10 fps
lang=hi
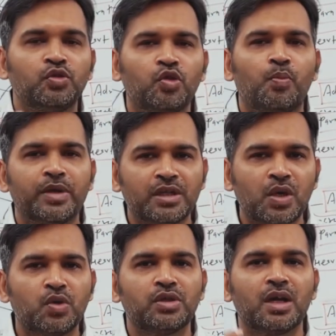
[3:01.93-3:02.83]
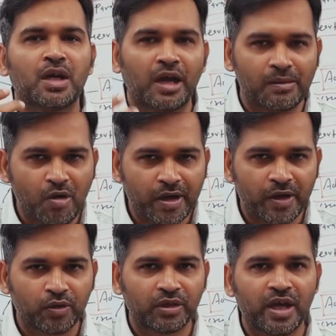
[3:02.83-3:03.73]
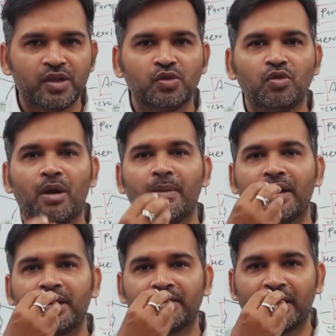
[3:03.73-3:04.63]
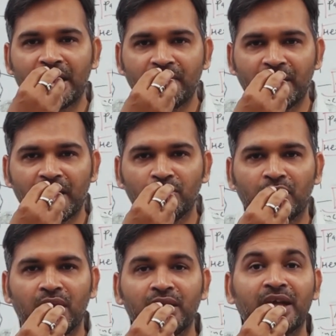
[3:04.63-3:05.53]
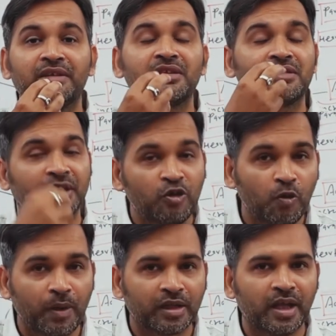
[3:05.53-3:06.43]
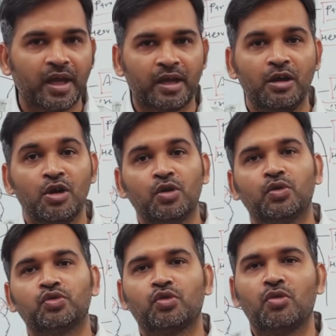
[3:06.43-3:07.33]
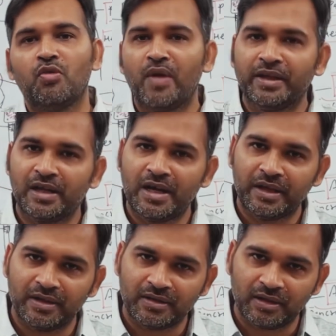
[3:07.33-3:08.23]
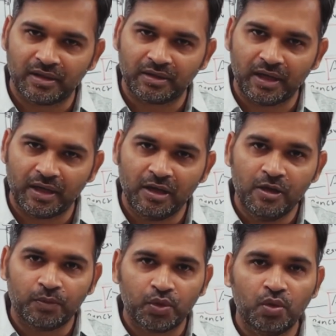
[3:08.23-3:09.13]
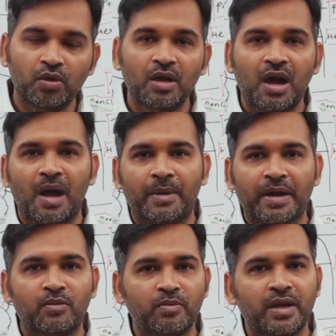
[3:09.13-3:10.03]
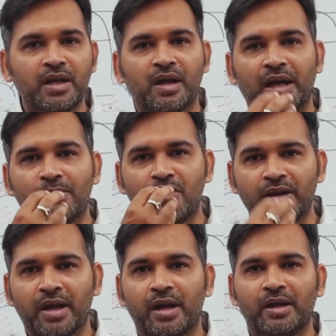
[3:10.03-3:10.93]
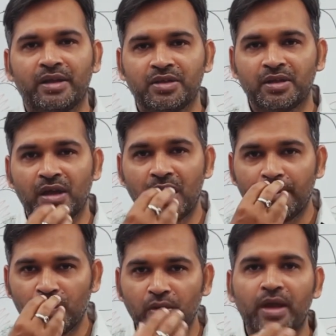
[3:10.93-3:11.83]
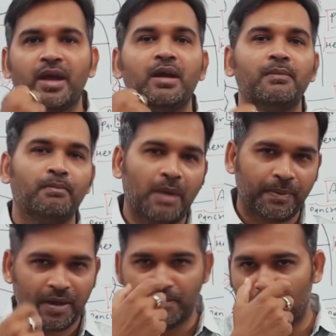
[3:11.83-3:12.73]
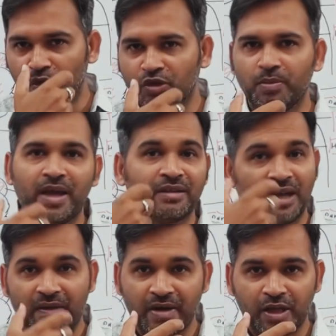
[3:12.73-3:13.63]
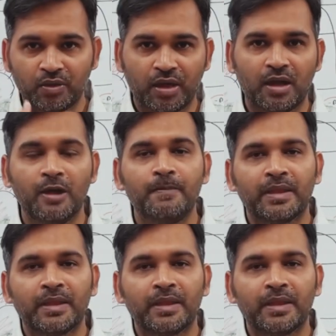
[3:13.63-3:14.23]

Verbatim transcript: जो बचा कुचा कार्बोहाइड्रेट होता है जो हमारे सलाइवा के द्वारा डाइजेस्ट नहीं हो पाता है उसको वो फाइनली डाइजेस्ट करता है तो हमारे मुंह में कार्बोहाइड्रेट का डाइजेशन कहाँ पर हो रहा है आपके माउथ में या सलाइवा के द्वारा